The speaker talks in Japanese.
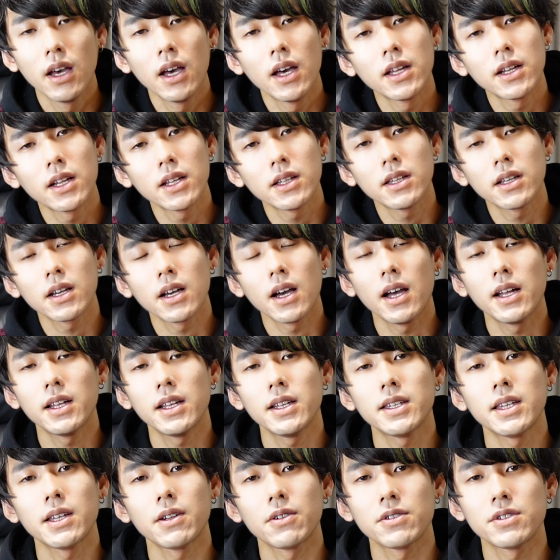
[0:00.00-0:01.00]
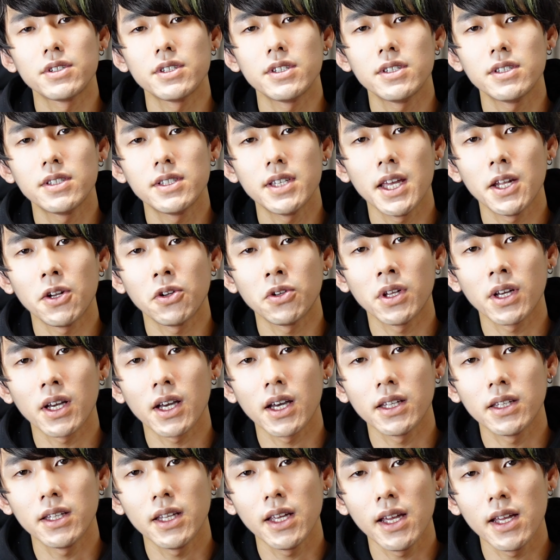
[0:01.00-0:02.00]
あなたがあなたの人生の
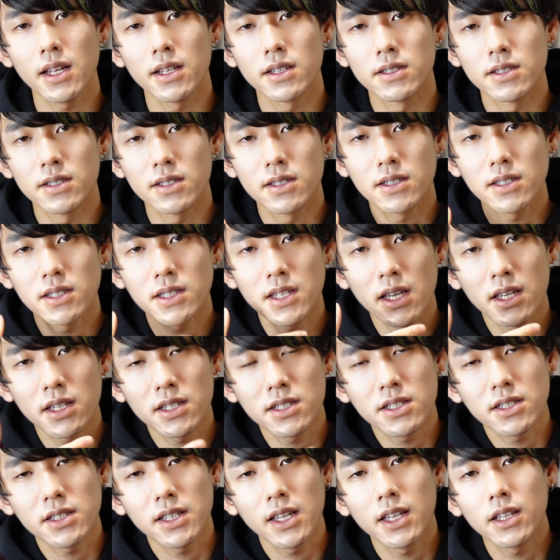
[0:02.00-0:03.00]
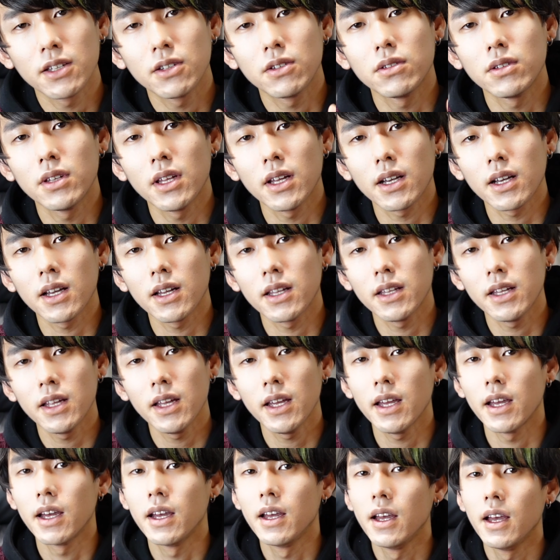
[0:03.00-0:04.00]
中で実践していく中
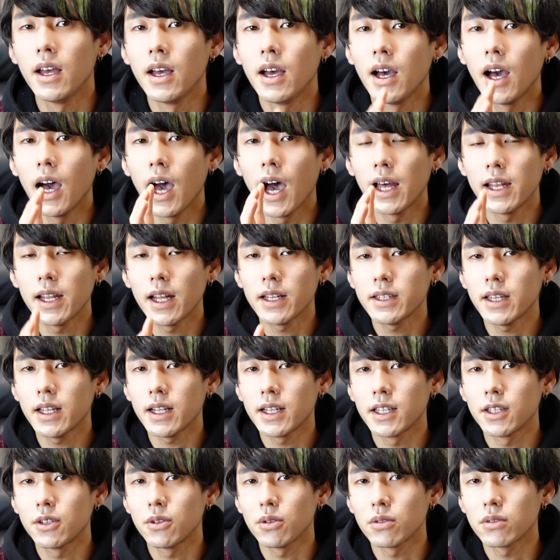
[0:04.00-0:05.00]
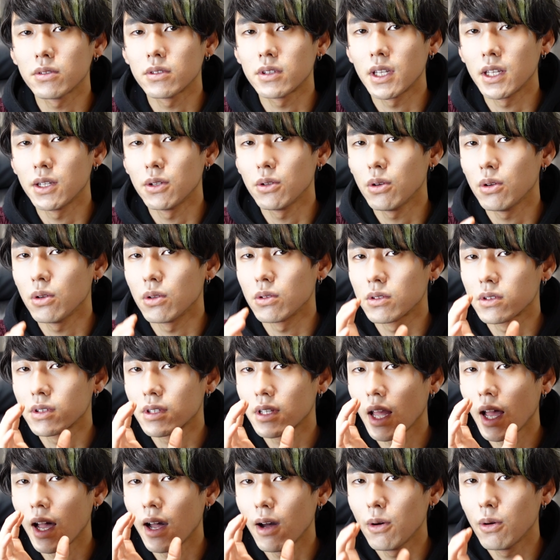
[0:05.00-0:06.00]
で、あなたにとっての
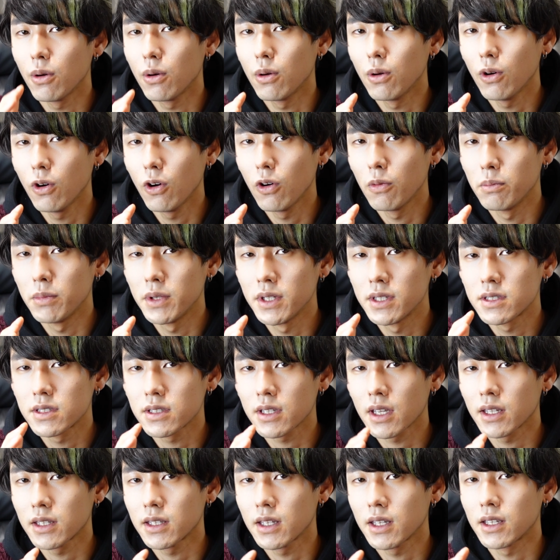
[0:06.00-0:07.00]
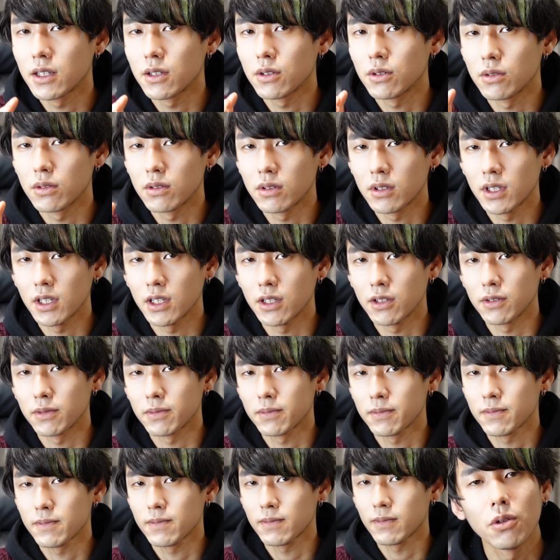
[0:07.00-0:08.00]
タオを見つけていくっていう。
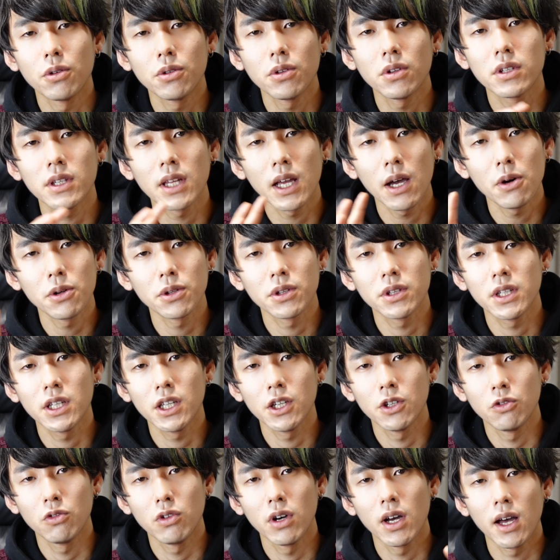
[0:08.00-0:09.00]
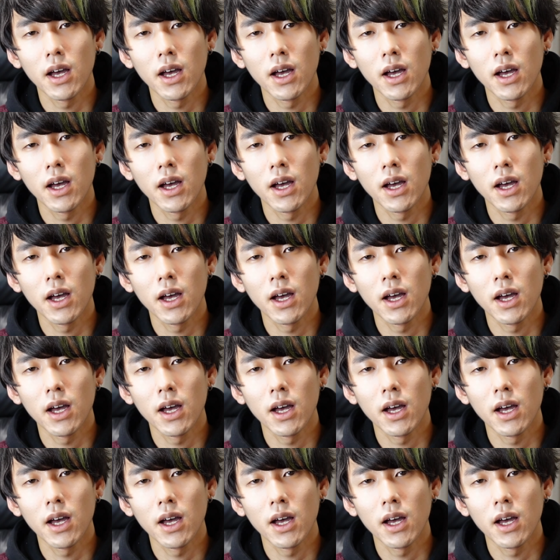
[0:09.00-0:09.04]
このタオっていうの